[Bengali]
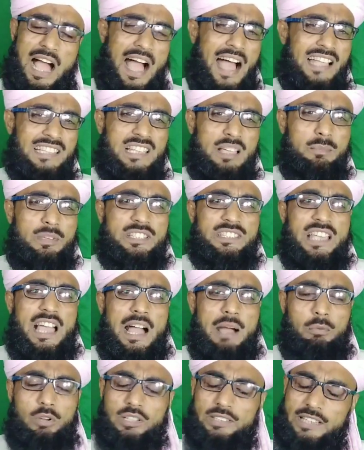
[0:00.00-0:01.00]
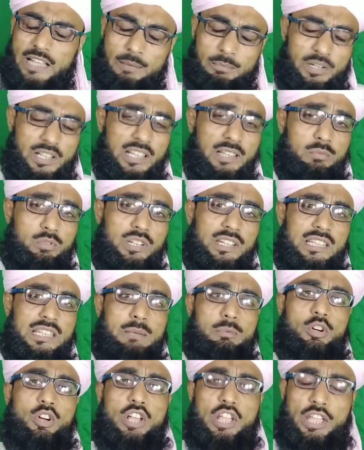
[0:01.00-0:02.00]
আজ আমি যে আমলটা আপনাকে বলে
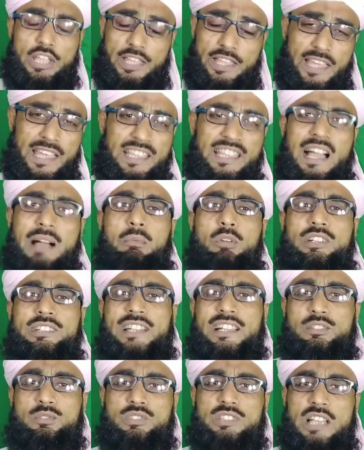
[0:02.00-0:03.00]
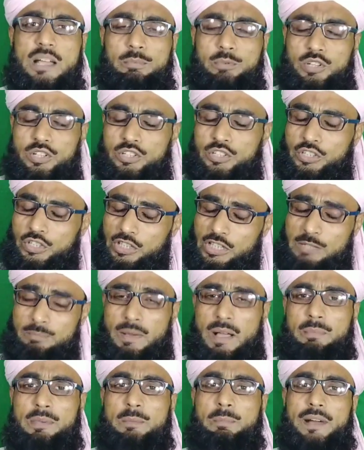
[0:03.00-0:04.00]
দেব এই আমলটা যদি আপনি
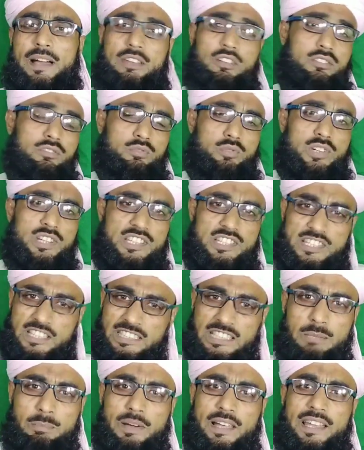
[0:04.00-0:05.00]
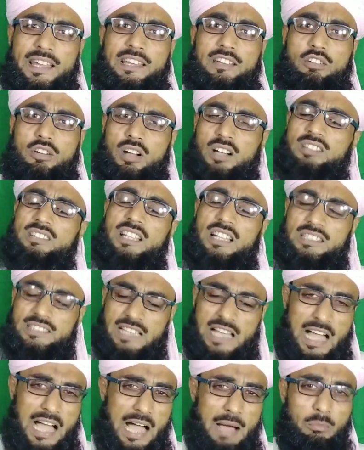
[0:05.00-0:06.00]
ঠিকভাবে পালন করে যেতে পারেন অর্থাৎ
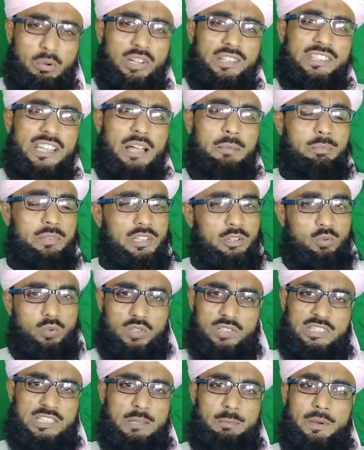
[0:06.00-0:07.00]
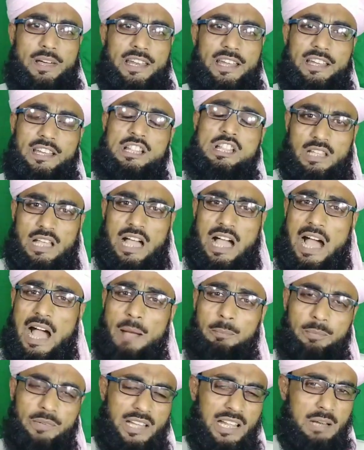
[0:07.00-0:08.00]
আমলটা আপনি করতে পারেন
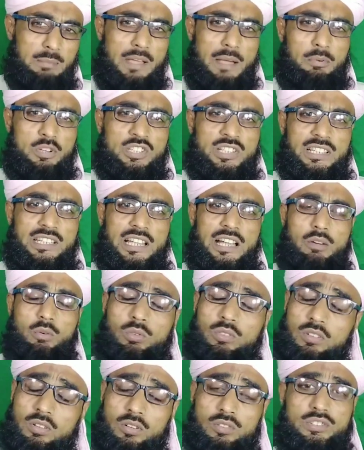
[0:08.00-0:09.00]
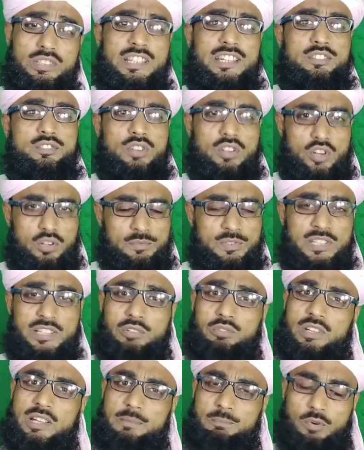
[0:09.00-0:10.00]
আপনার ব্যবসাটা উন্নতির চরম
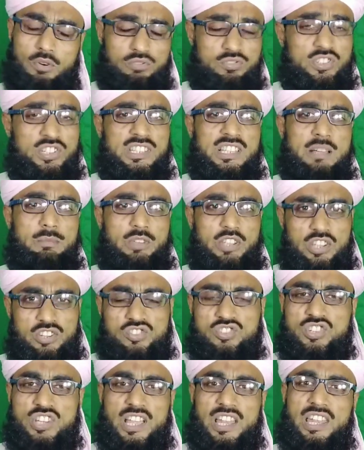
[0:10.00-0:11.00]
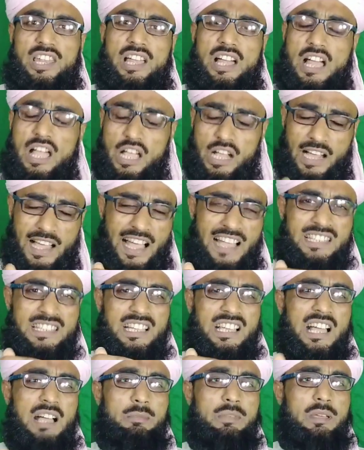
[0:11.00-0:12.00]
শিখরে পৌঁছে যাবে ইনশাল্লাহ কাজে
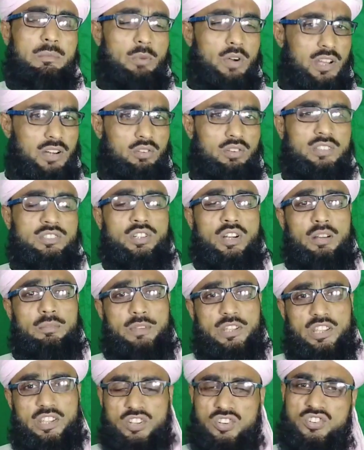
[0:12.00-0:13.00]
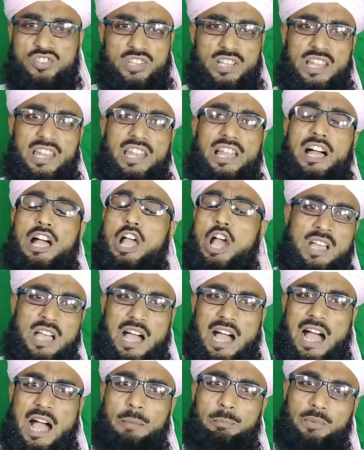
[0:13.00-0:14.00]
কামে বরকত হবে ইনশাল্লাহ
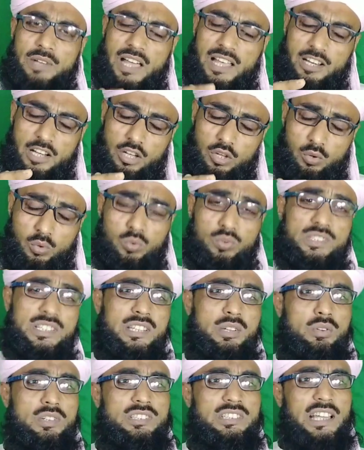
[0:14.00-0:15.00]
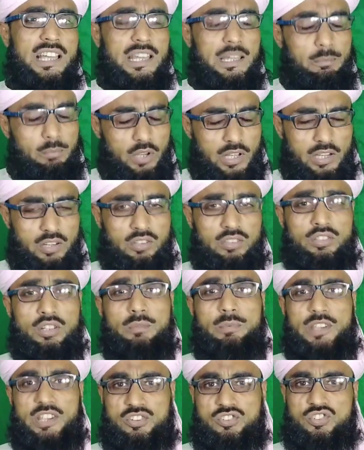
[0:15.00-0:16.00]
আপনার রুজি রোজগারে বরকত
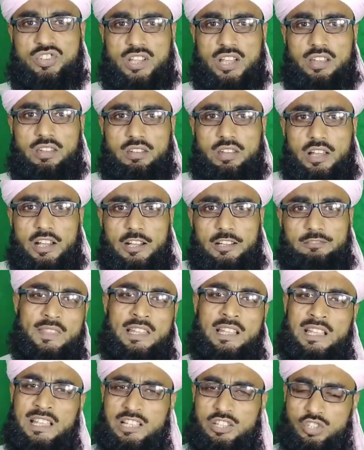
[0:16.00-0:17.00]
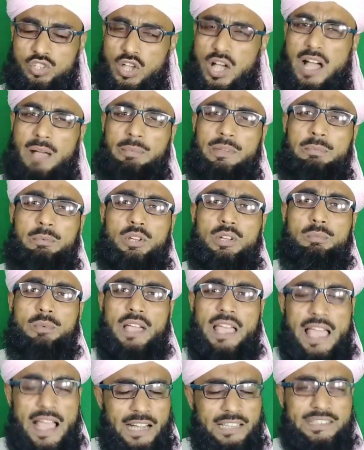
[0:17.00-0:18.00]
হবে ইনশাল্লাহ সবই বলবো
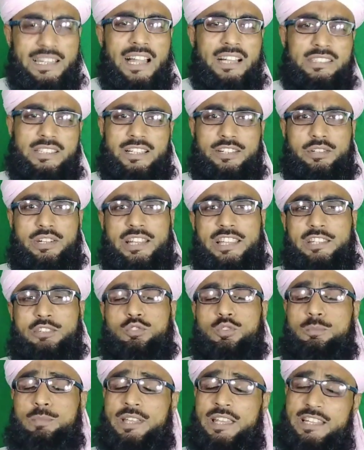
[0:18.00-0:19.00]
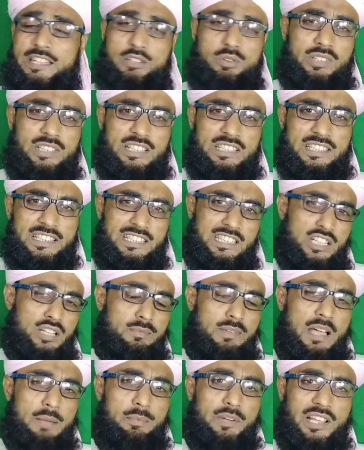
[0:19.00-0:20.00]
একটা একটা করে কিন্তু ভিডিওটা দেখতে
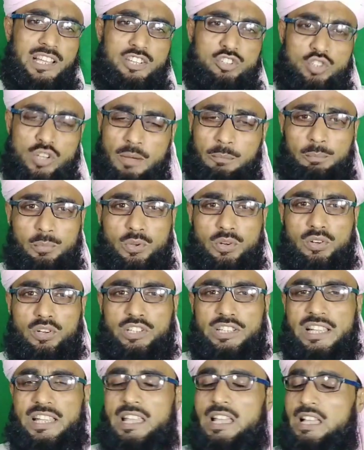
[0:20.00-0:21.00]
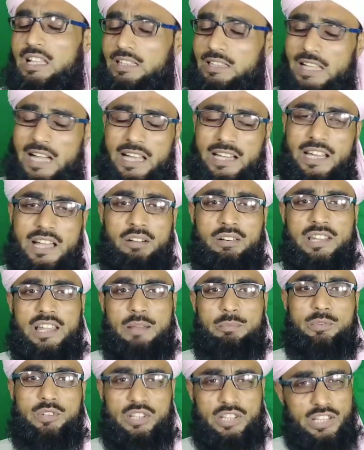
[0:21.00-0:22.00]
হবে আপনাকে সম্পূর্ণটাই তা না হলে
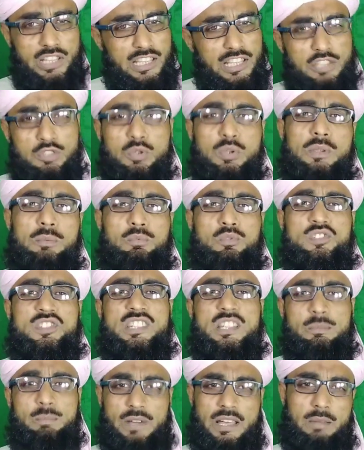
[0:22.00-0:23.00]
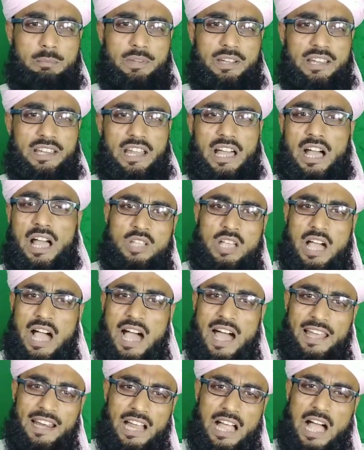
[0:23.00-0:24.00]
আপনি কিছুই বুঝতে পারবেন না
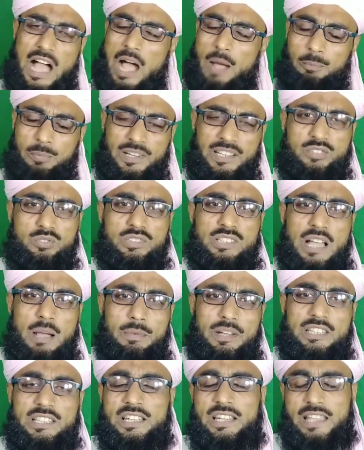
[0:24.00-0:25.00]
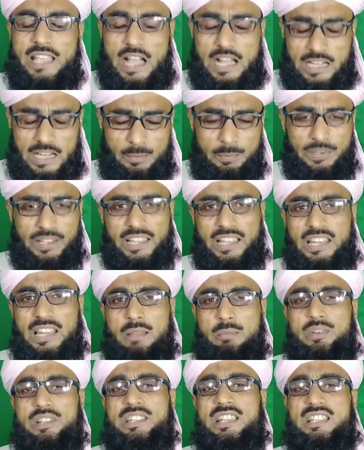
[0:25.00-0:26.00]
আর আপনি যদি আমাদের এই হানাফি কেল্লা
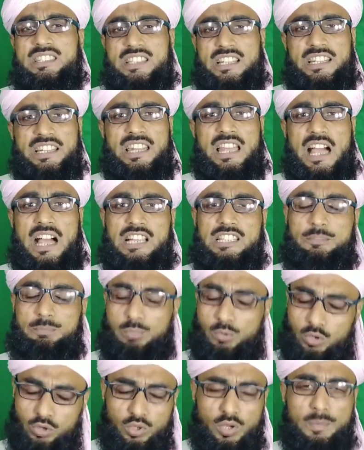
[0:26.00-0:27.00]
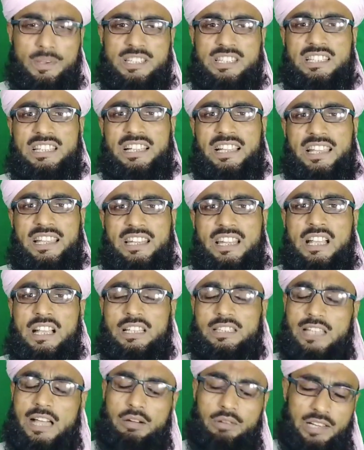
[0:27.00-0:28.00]
মিডিয়া চ্যানেলে আজ প্রথম এসে থাকেন
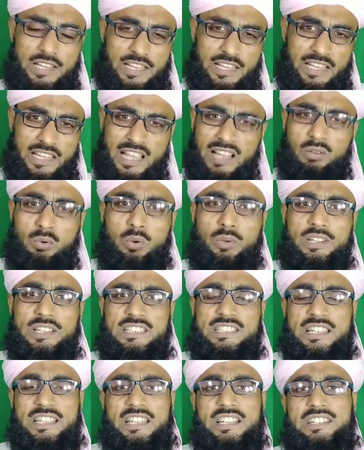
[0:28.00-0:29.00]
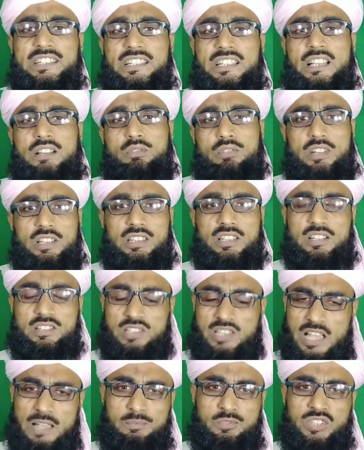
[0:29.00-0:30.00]
তাহলে এক্ষুনি চ্যানেলটিকে করে দিন
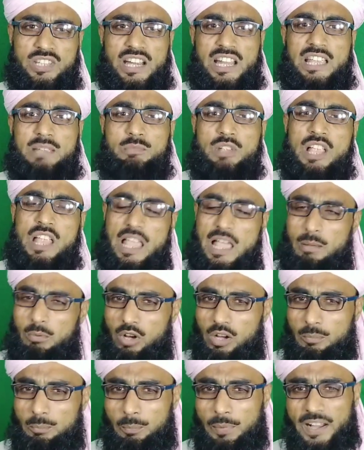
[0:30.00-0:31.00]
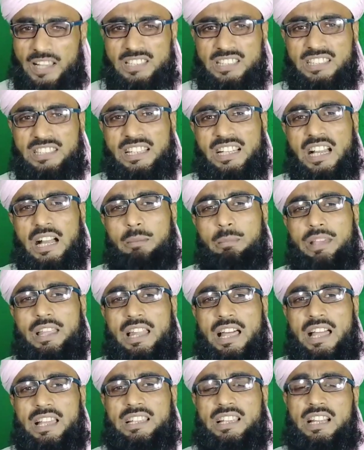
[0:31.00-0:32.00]
সাবস্ক্রাইব এবং পাশে থাকা বেল
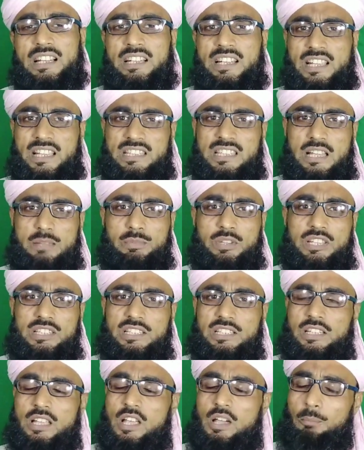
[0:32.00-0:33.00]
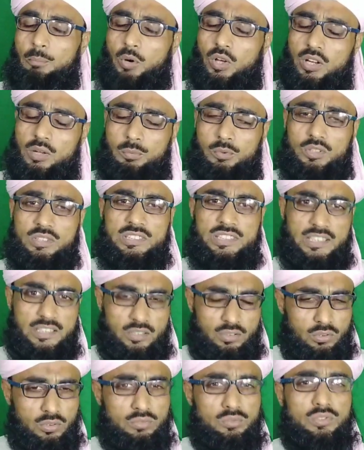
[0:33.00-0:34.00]
আইকনটাকে দাবিয়ে দিন পরবর্তী
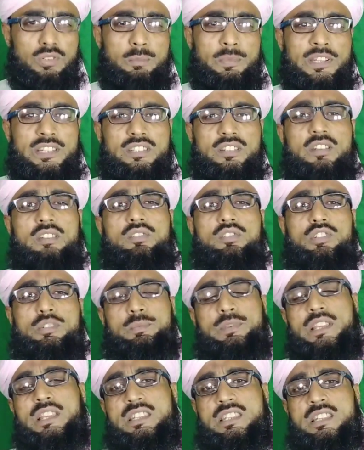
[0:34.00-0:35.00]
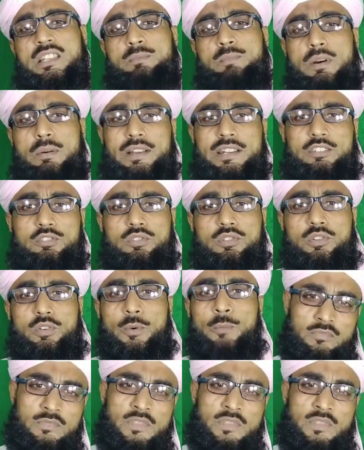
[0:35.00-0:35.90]
নতুন ভিডিওর নোটিফিকেশন পাওয়ার জন্য